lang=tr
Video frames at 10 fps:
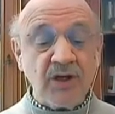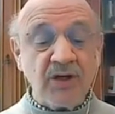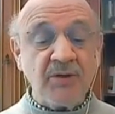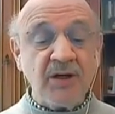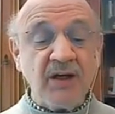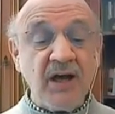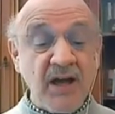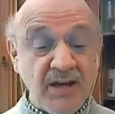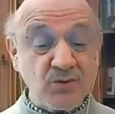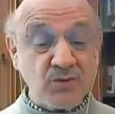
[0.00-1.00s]
ama
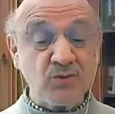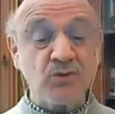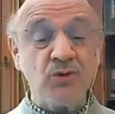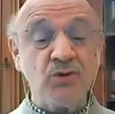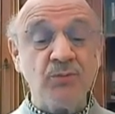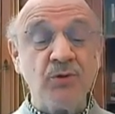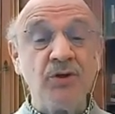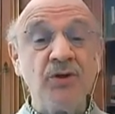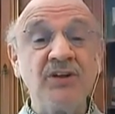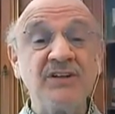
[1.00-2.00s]
her çocuk ölümü